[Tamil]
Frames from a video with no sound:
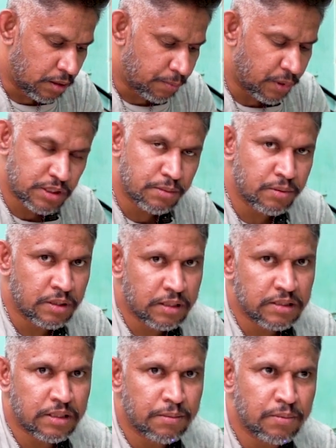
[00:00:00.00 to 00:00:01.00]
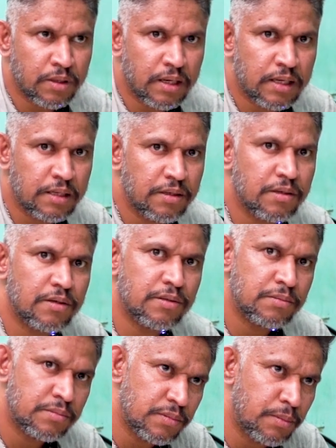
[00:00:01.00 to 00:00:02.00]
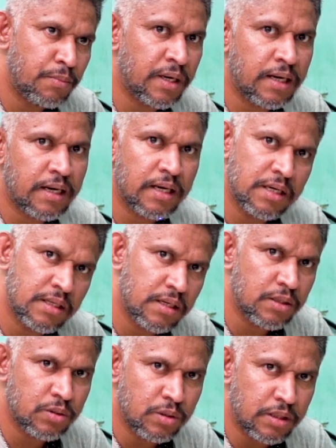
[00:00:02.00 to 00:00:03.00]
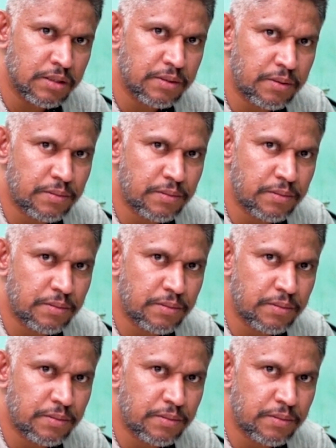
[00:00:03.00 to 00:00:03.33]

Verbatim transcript: பச்சை பழம் தான் சாப்பிடணும் இல்லை பனானா ஏதாவது ஒன்று